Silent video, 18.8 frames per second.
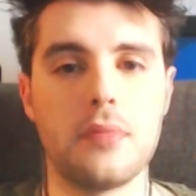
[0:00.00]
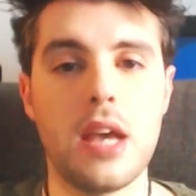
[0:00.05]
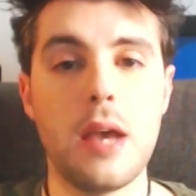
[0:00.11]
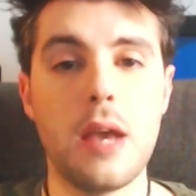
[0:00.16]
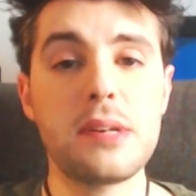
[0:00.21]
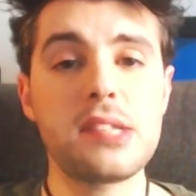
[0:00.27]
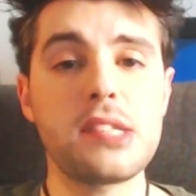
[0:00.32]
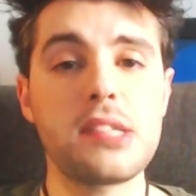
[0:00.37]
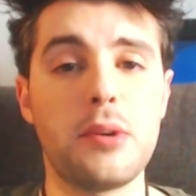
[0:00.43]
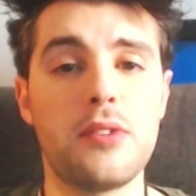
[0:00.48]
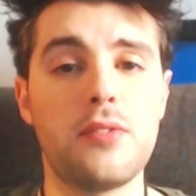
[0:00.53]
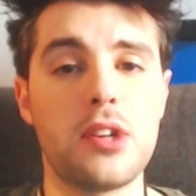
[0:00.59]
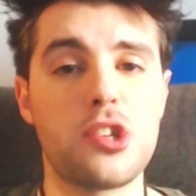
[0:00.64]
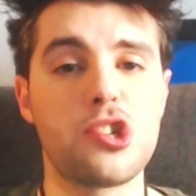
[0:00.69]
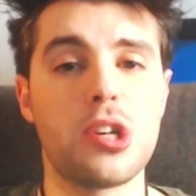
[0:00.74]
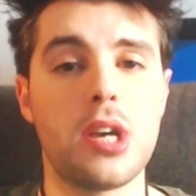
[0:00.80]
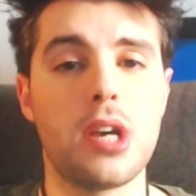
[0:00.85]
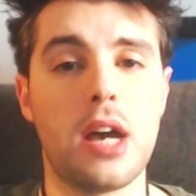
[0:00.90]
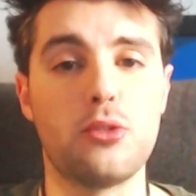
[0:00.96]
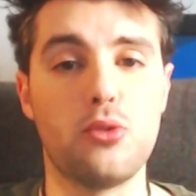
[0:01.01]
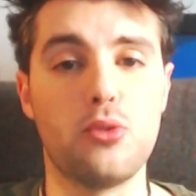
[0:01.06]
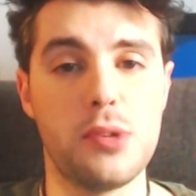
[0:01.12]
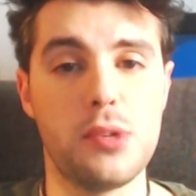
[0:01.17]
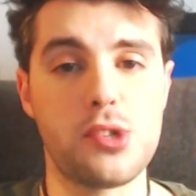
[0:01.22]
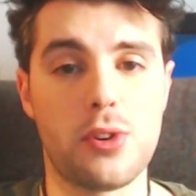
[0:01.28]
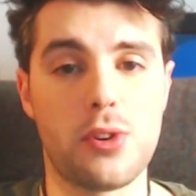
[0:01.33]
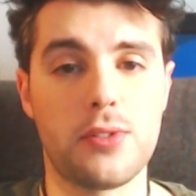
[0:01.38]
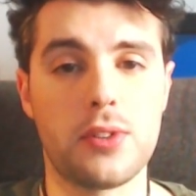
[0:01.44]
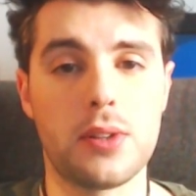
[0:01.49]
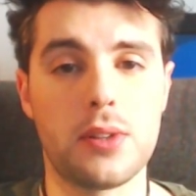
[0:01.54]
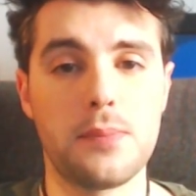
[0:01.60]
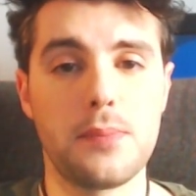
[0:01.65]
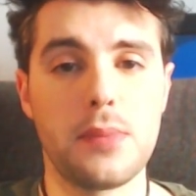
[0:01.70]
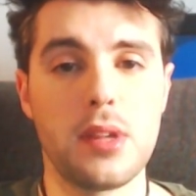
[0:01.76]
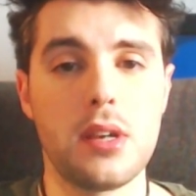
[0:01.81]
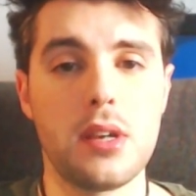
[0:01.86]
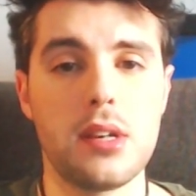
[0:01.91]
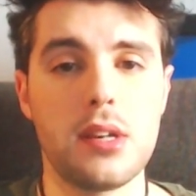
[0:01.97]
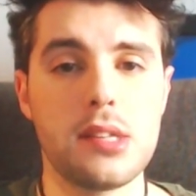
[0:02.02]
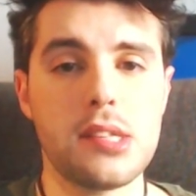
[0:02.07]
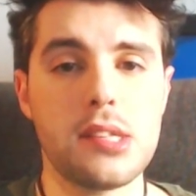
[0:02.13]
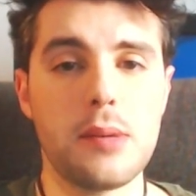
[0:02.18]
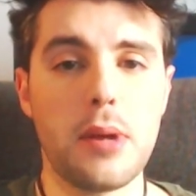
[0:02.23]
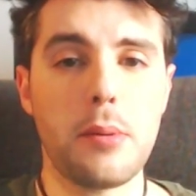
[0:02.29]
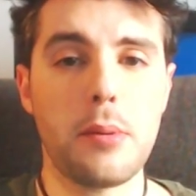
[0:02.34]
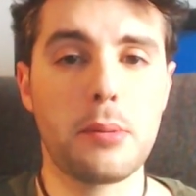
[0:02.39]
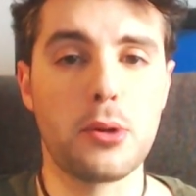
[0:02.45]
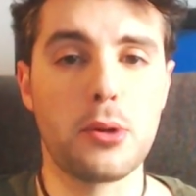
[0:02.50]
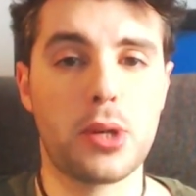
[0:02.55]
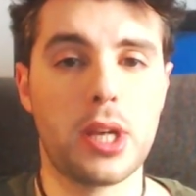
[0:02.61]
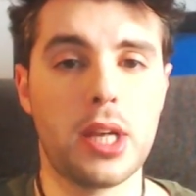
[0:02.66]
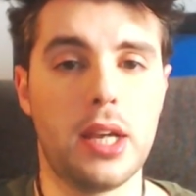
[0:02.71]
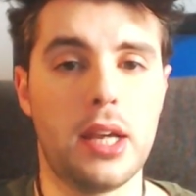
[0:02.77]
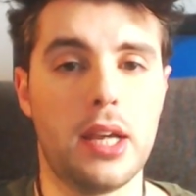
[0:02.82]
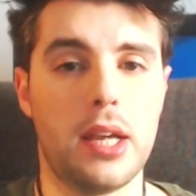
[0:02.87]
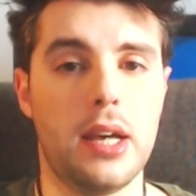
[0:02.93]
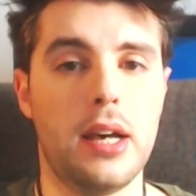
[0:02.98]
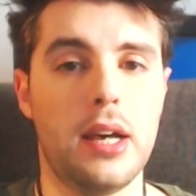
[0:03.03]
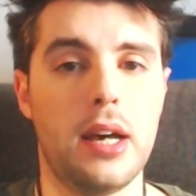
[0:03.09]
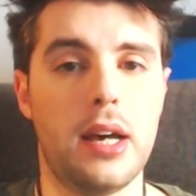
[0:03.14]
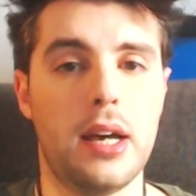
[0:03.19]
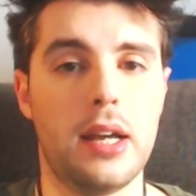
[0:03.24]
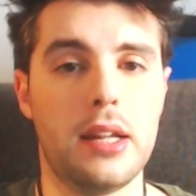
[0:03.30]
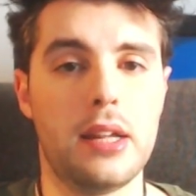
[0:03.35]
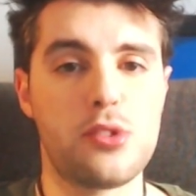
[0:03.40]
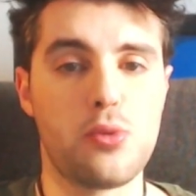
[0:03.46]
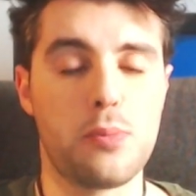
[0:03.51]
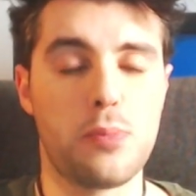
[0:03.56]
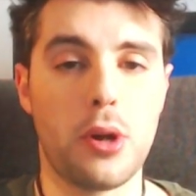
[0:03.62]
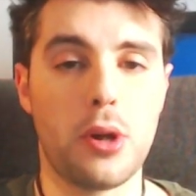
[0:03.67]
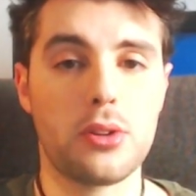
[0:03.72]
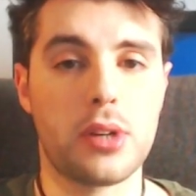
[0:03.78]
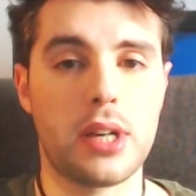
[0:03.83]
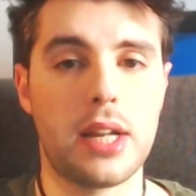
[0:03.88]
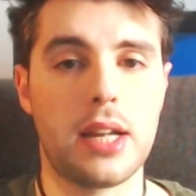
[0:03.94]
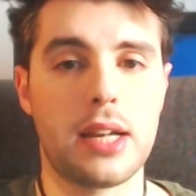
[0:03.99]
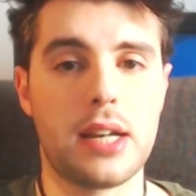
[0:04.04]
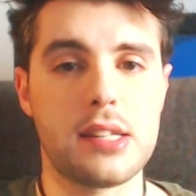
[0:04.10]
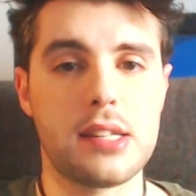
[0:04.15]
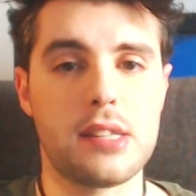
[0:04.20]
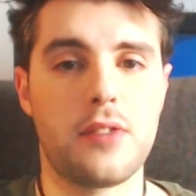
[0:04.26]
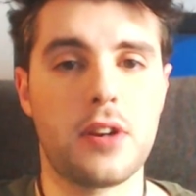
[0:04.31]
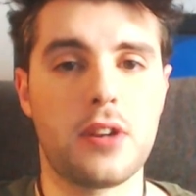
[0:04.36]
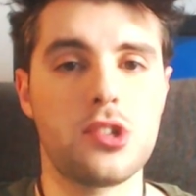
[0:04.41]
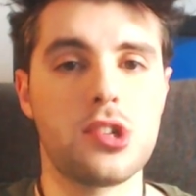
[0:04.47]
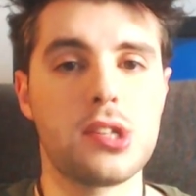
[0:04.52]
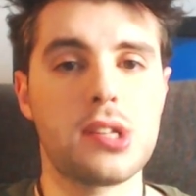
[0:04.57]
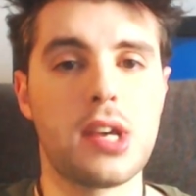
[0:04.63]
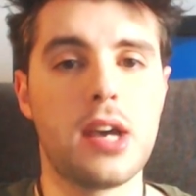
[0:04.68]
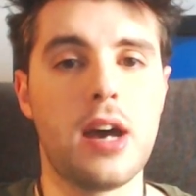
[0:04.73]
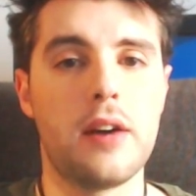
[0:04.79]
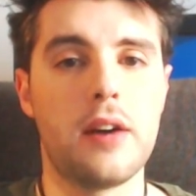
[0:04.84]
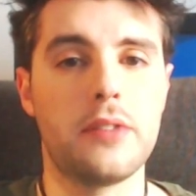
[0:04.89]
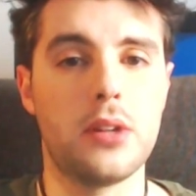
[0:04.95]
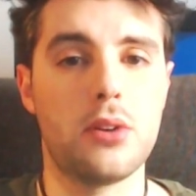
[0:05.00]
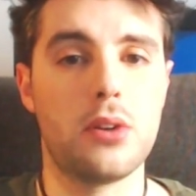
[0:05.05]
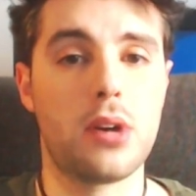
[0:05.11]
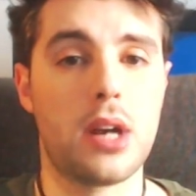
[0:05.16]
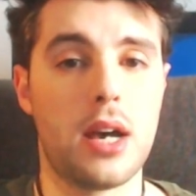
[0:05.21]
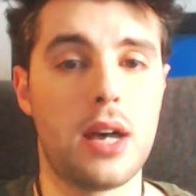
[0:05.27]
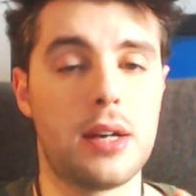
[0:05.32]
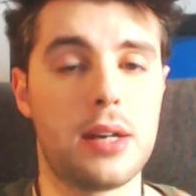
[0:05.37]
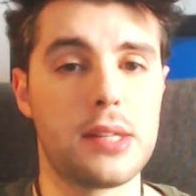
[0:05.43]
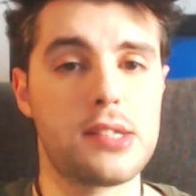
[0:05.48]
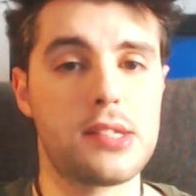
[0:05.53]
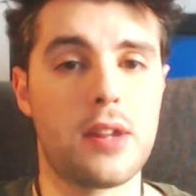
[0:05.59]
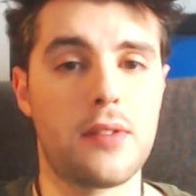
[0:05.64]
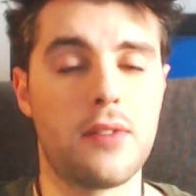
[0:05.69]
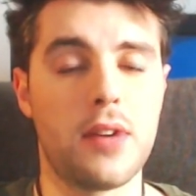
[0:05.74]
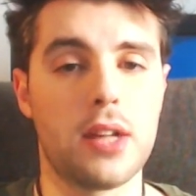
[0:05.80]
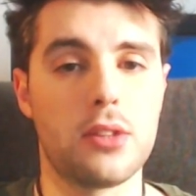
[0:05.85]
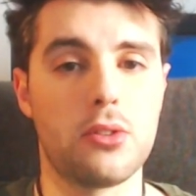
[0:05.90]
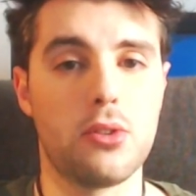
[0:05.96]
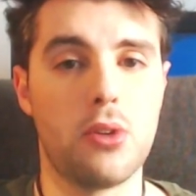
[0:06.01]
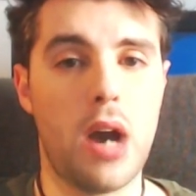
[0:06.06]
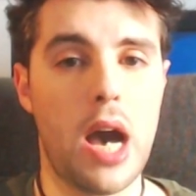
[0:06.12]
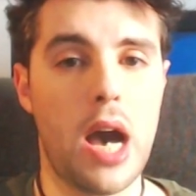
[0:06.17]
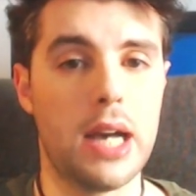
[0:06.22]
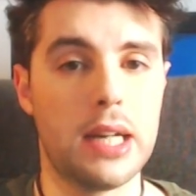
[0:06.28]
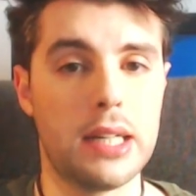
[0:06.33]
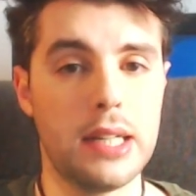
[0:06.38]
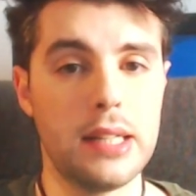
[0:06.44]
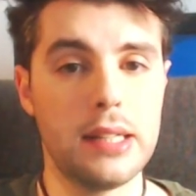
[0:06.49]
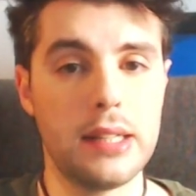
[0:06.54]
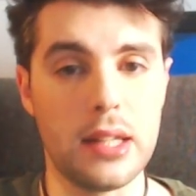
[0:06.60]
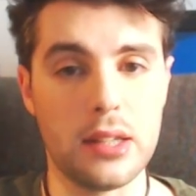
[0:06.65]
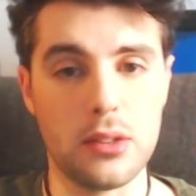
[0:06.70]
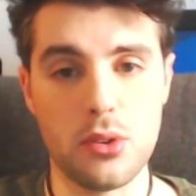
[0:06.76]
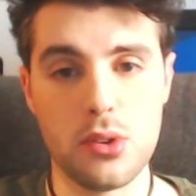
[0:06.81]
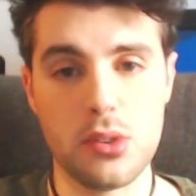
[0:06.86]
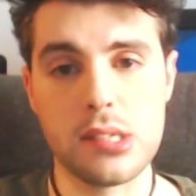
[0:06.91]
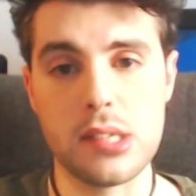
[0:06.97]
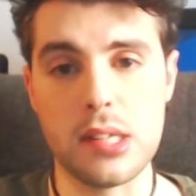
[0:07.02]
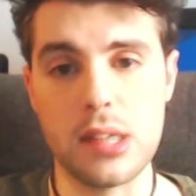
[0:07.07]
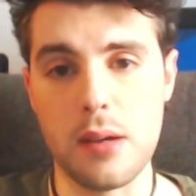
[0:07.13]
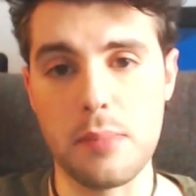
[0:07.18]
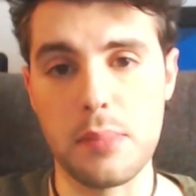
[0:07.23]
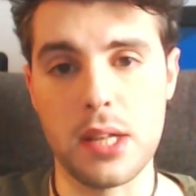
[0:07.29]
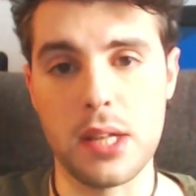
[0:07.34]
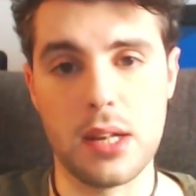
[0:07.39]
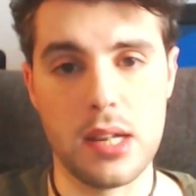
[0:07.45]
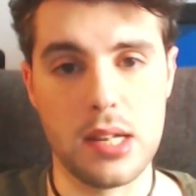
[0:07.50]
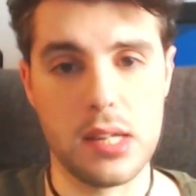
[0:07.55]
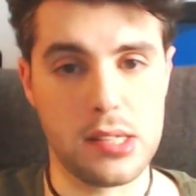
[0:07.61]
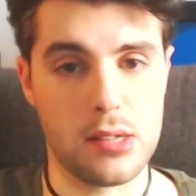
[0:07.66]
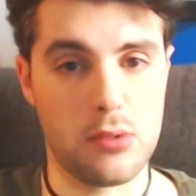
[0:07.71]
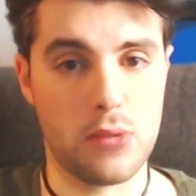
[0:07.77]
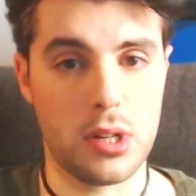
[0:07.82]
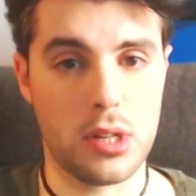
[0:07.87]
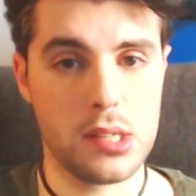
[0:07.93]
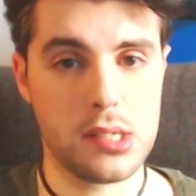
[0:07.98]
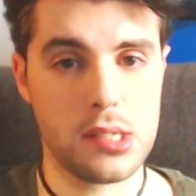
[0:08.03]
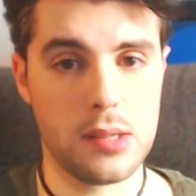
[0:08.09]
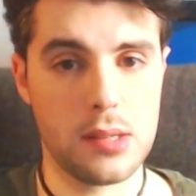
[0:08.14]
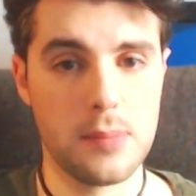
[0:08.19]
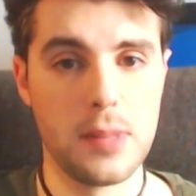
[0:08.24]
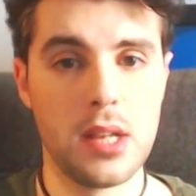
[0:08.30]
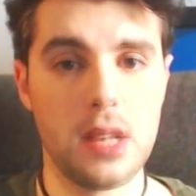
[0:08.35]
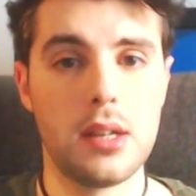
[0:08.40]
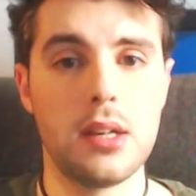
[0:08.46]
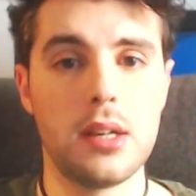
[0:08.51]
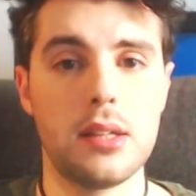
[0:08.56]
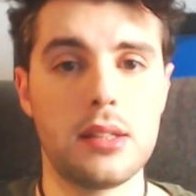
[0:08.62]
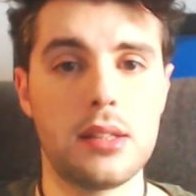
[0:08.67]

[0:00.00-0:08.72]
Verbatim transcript: E passiamo invece ad Ubisoft. Sembra proprio che eh, il supporto che la casa francese ha finora riservato a Nintendo stia per esaurirsi.